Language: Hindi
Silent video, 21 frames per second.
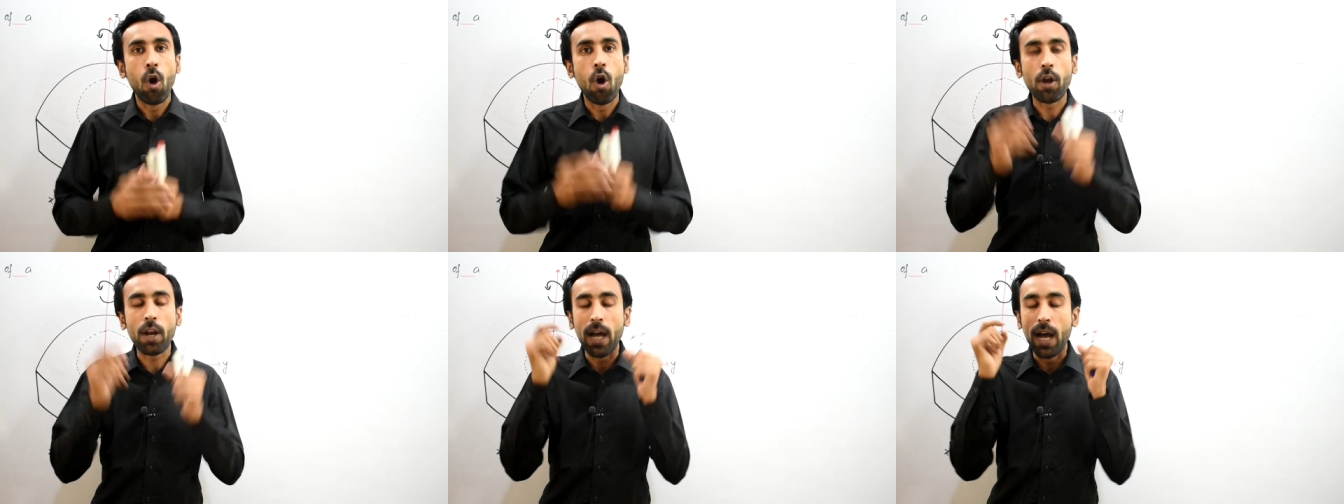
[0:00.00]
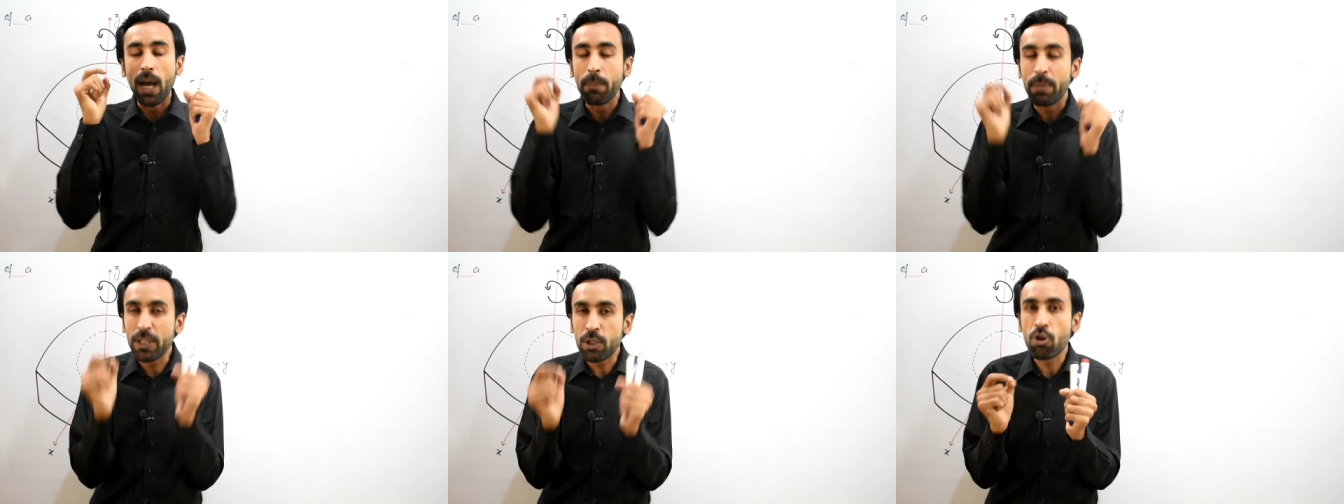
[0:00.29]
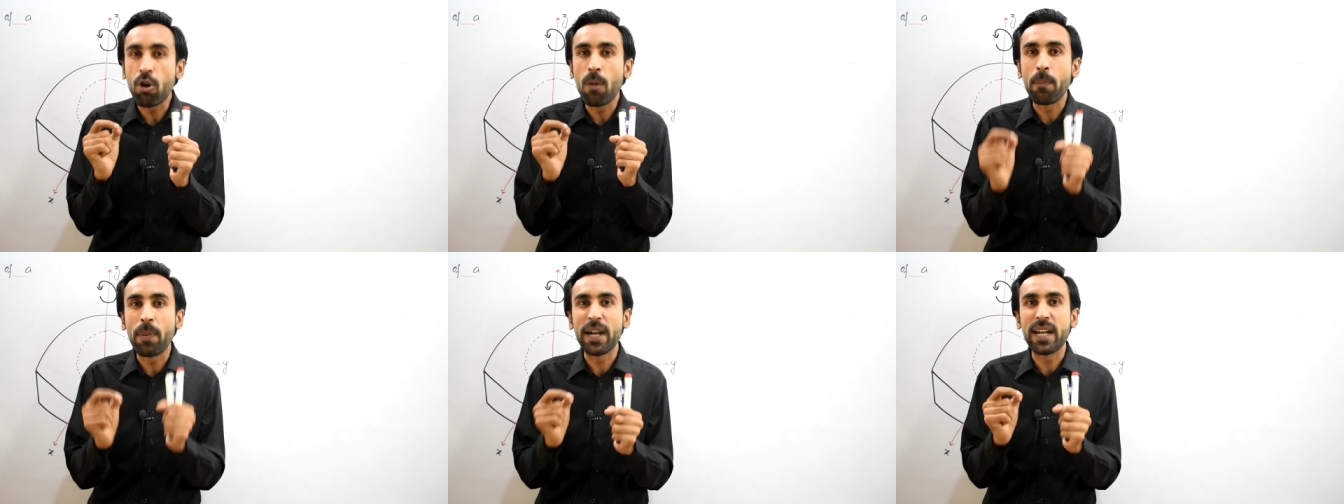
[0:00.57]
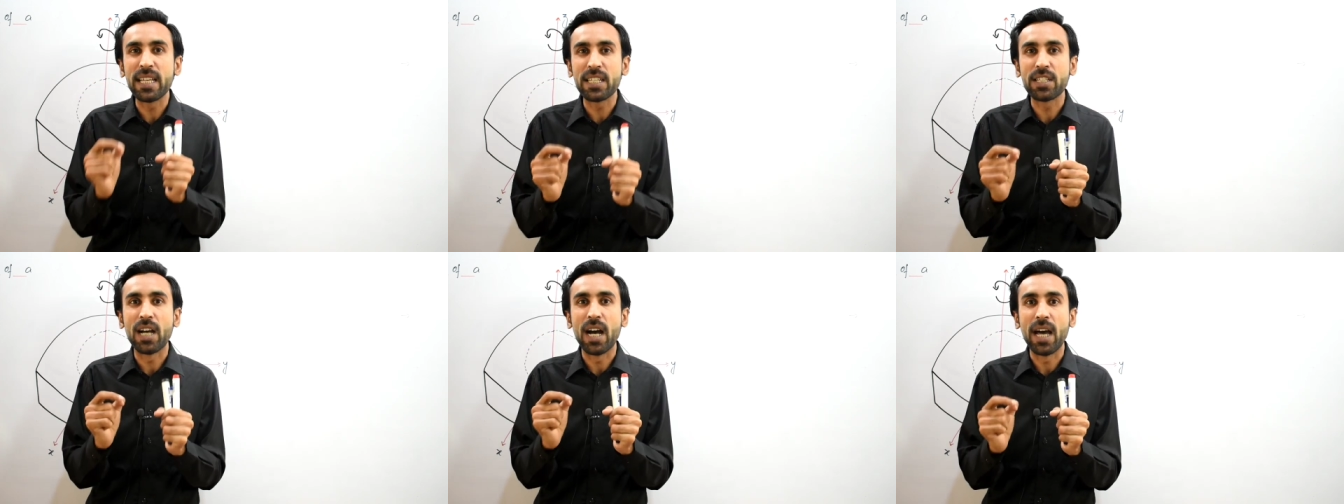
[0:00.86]
और अभी जो हम
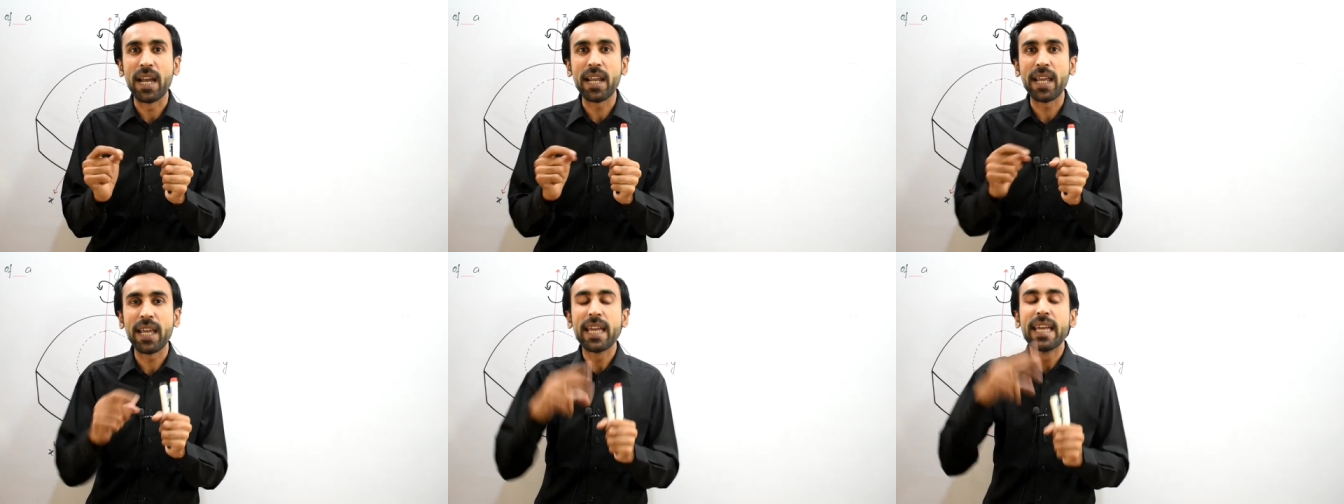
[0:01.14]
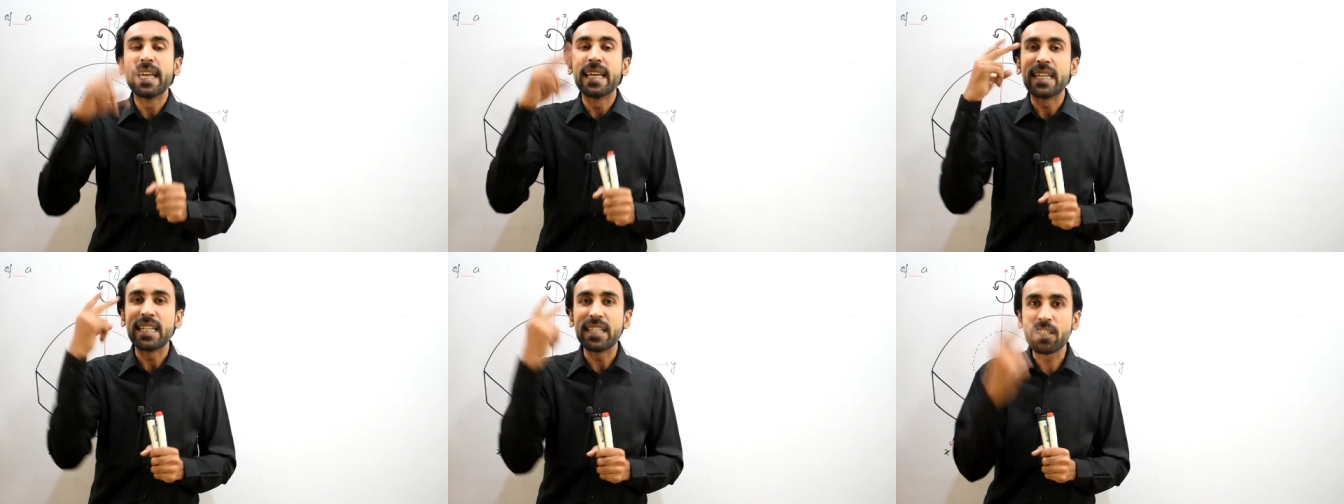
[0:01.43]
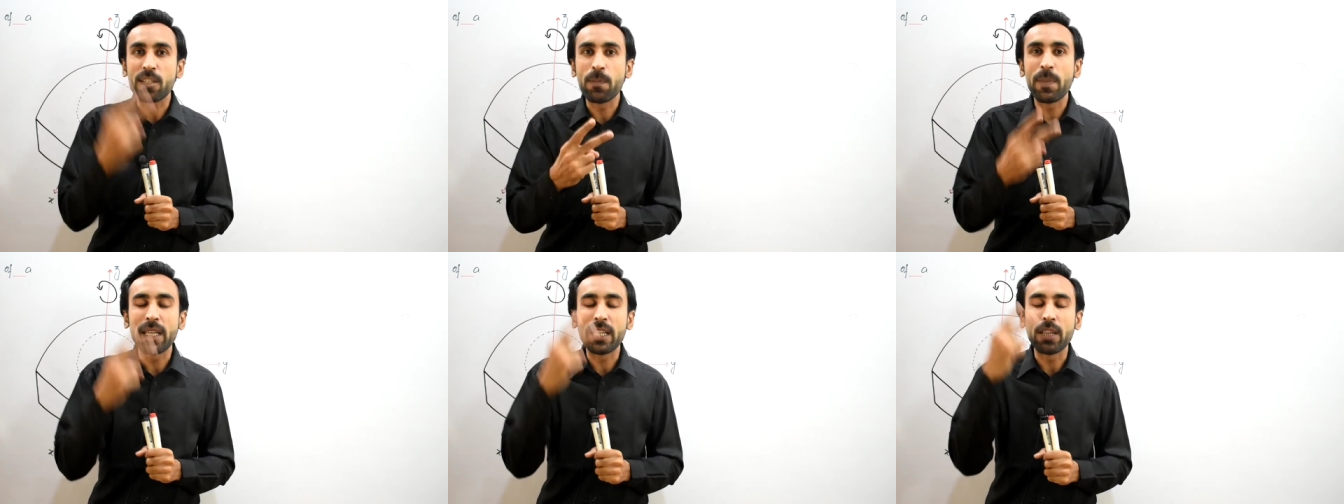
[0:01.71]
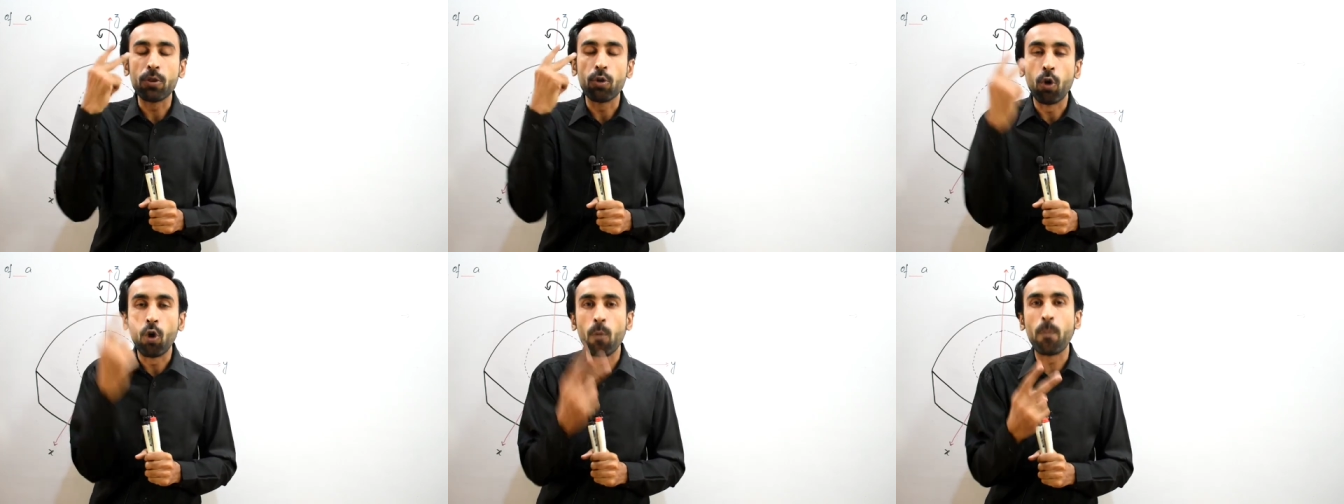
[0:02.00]
पढ़ने जा रहे हैं
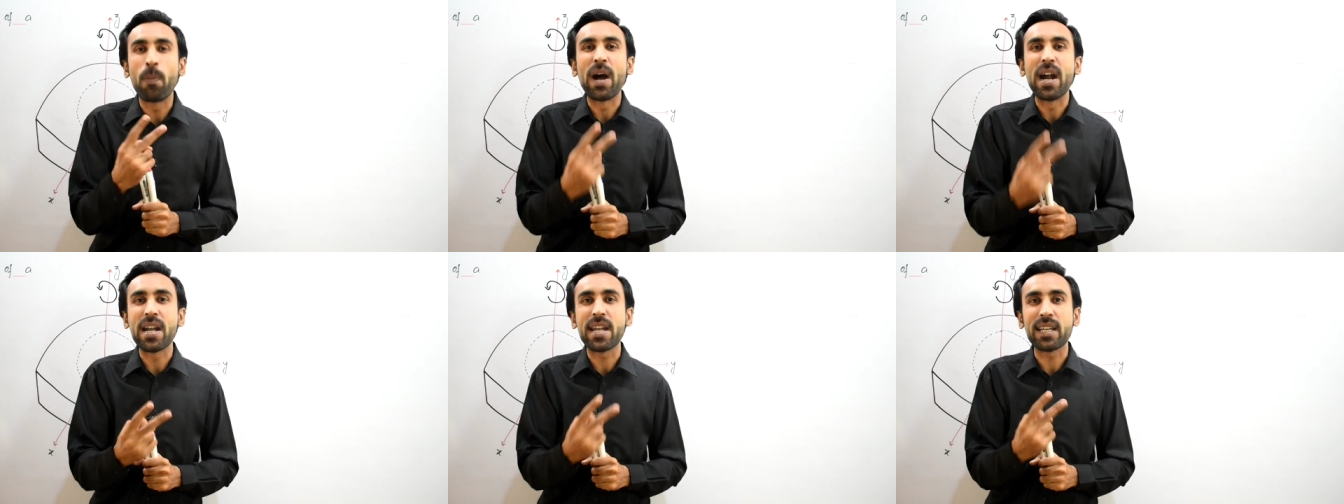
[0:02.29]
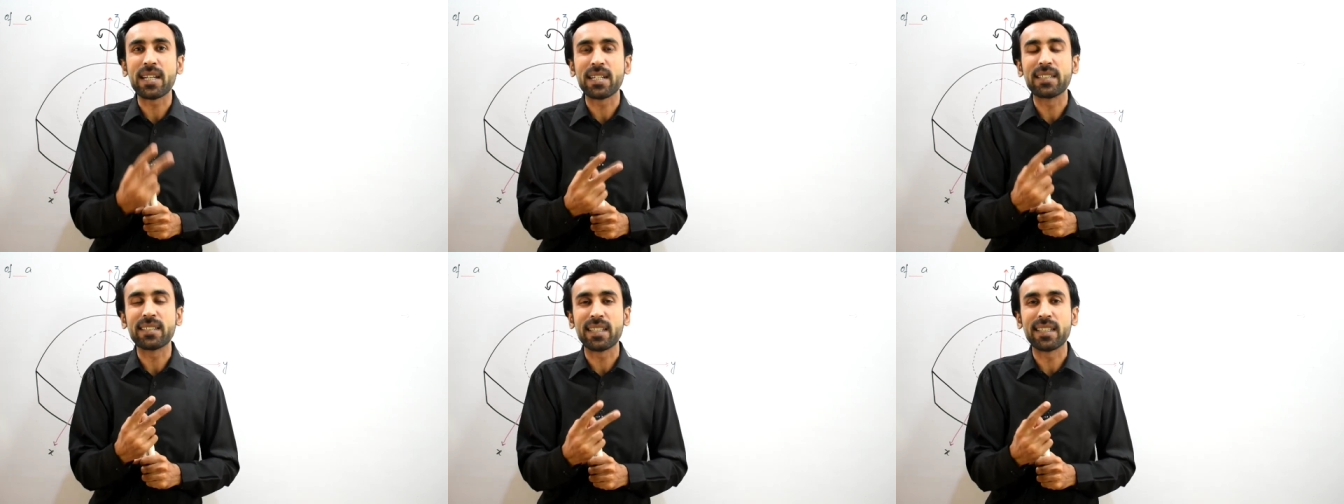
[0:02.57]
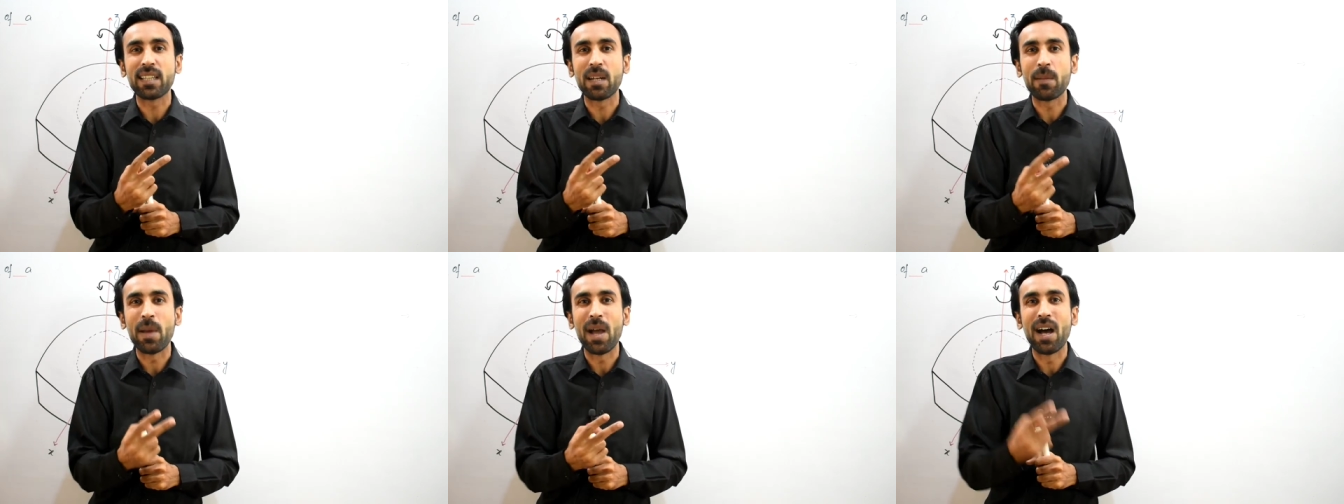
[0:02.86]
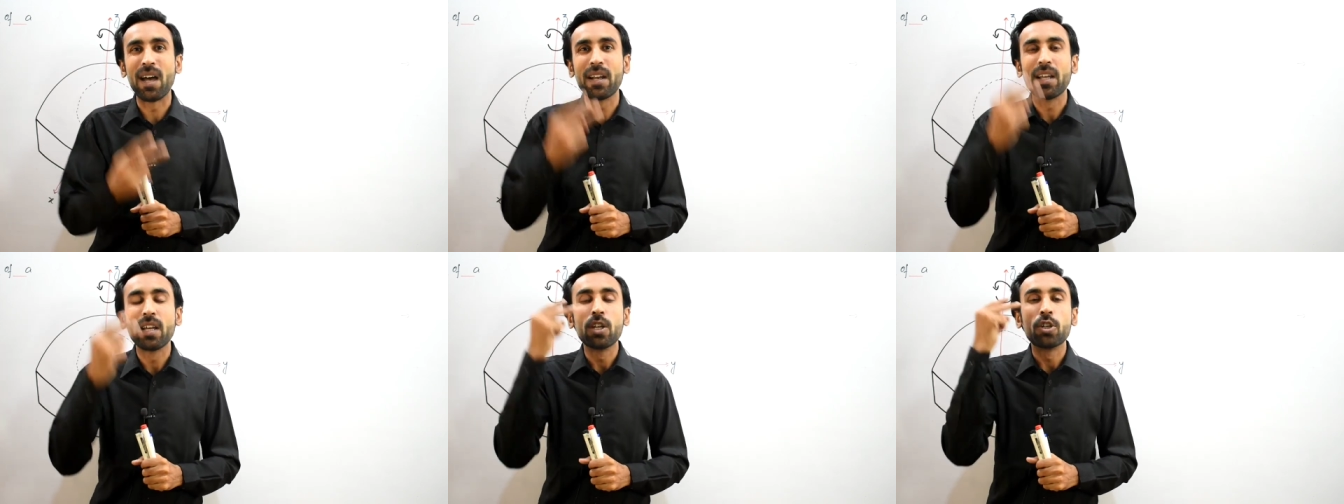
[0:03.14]
इसमें दो पार्टिकल्स के
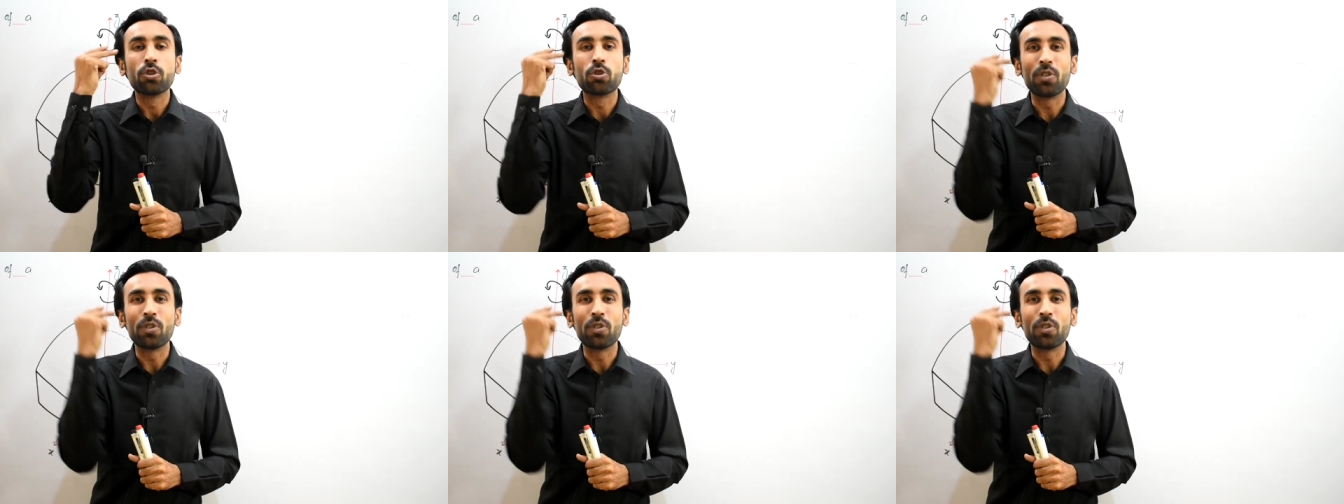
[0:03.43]
दरमियान